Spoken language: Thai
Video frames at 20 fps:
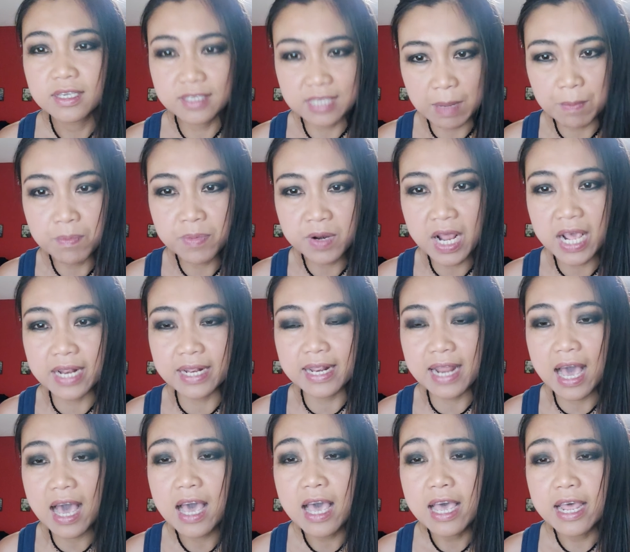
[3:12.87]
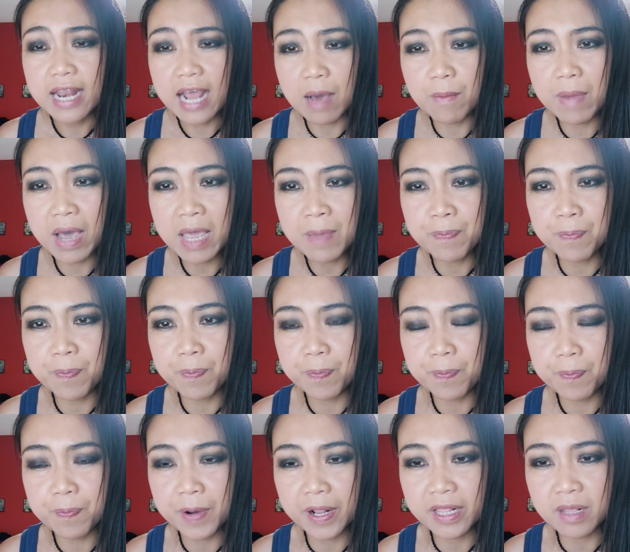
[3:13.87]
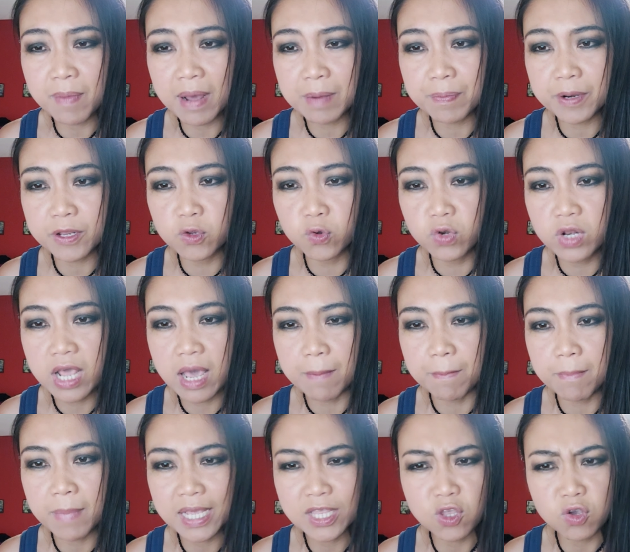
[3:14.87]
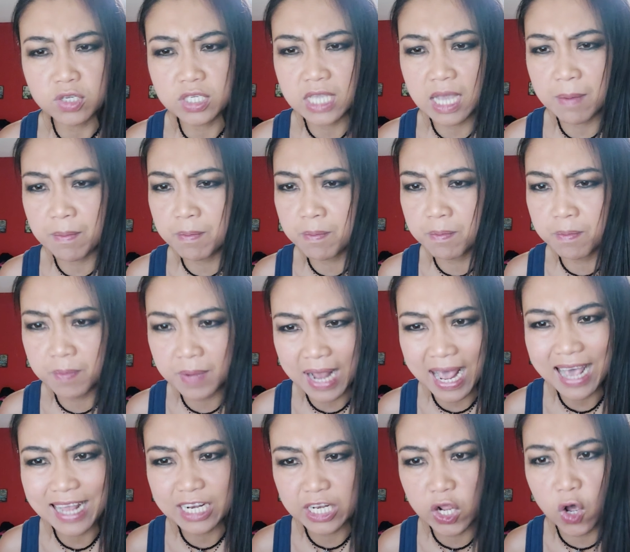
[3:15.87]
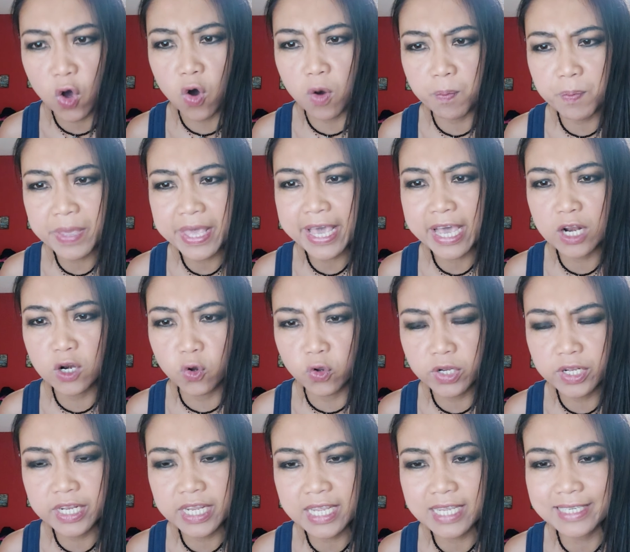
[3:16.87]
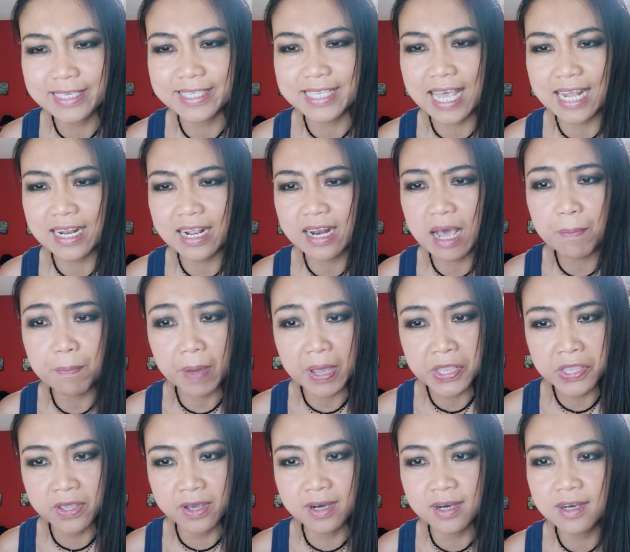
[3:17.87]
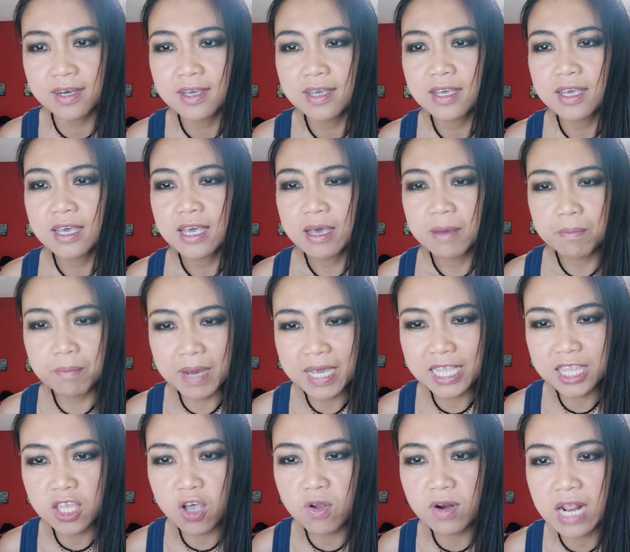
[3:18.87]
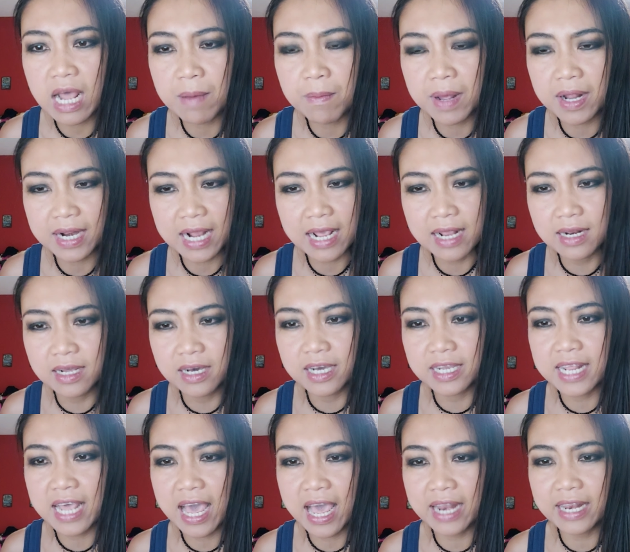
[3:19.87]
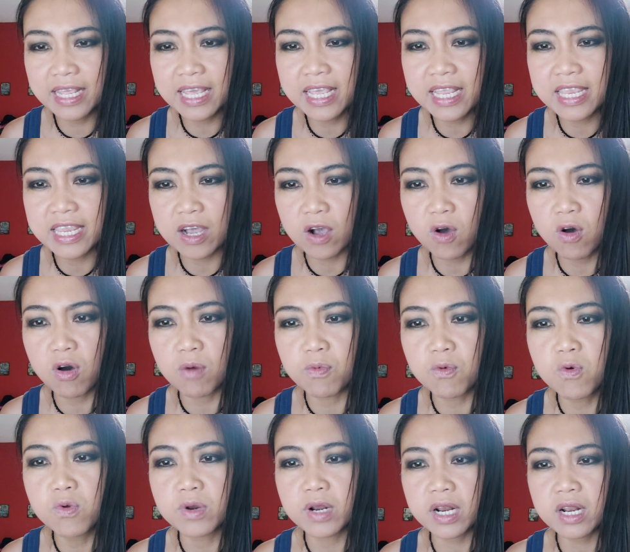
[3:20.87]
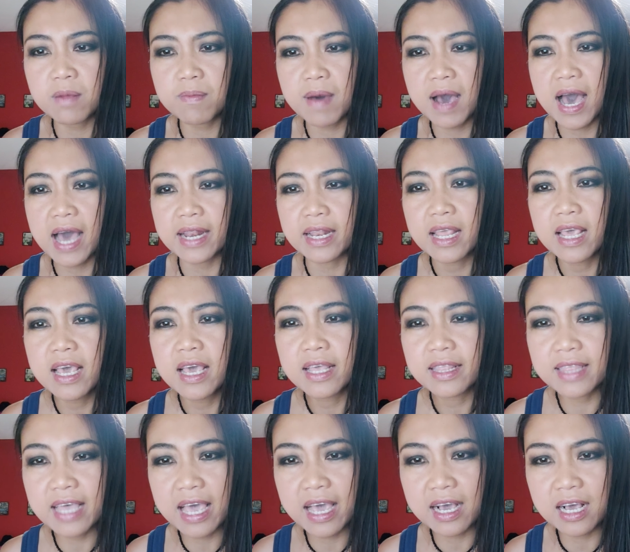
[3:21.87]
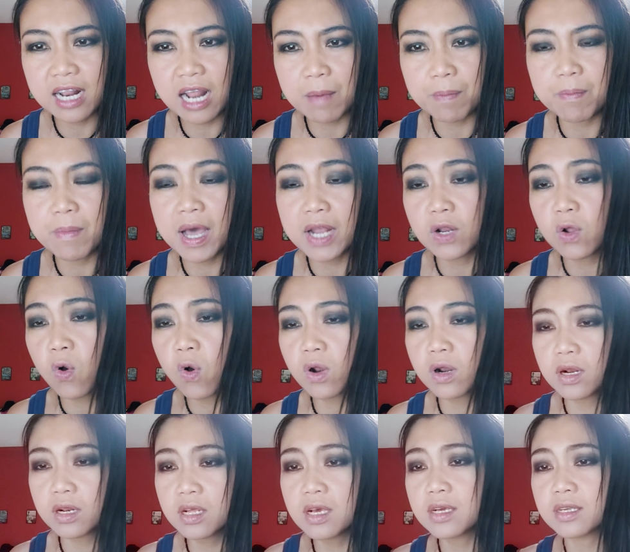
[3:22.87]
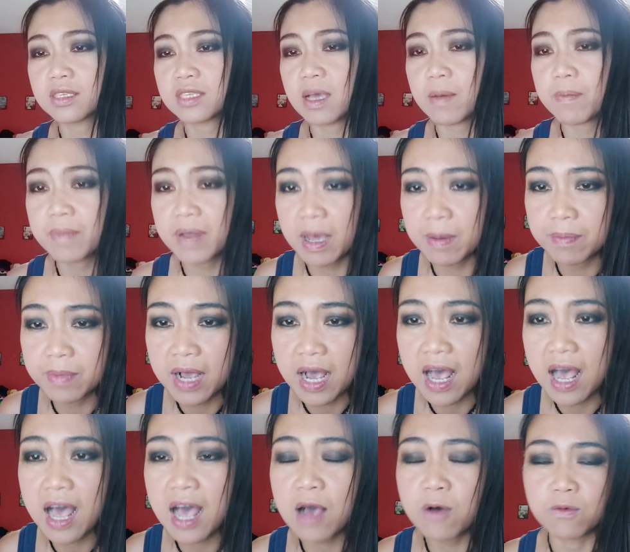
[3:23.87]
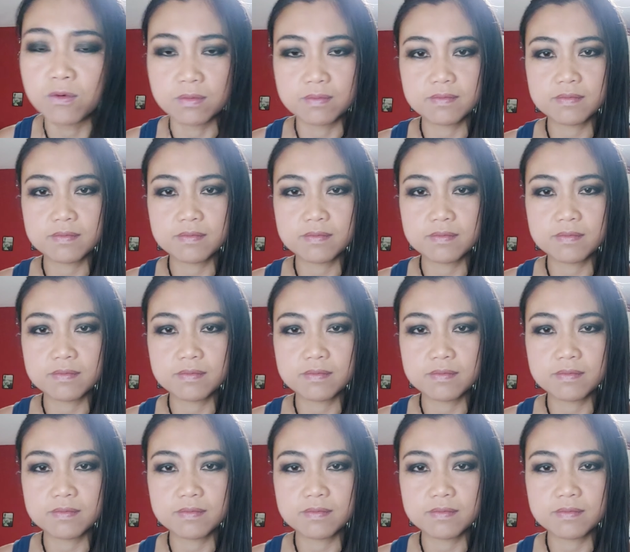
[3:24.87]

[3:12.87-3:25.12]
สำเร็จนะทำให้รัฐบาลประยุทธ์เนี่ยไม่ต้องชำระดอกเบี้ย ลดหนี้สาธารณะไปเยอะ ไม่ต้องทำอะไรเลยแทนที่จะขอบคุณรัฐบาล แต่กลับมาโทษเรื่องจำนำข้าว